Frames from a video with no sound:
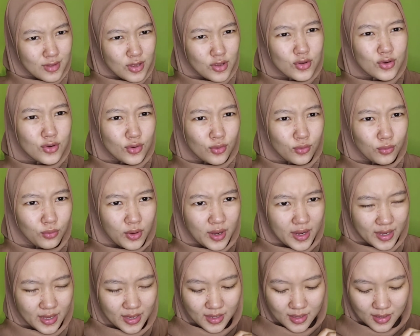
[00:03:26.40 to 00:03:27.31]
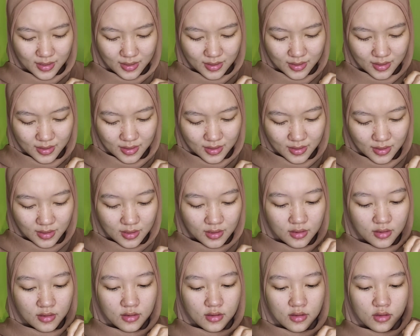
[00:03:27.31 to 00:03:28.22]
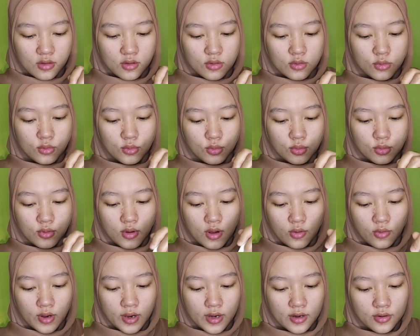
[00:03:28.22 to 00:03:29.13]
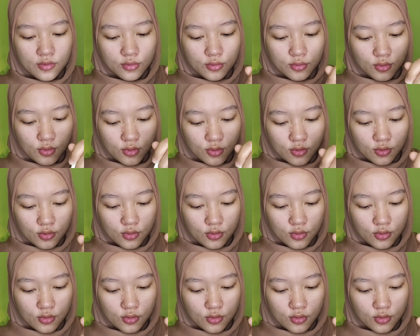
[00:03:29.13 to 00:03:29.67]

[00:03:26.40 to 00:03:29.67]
you know what tuh avocado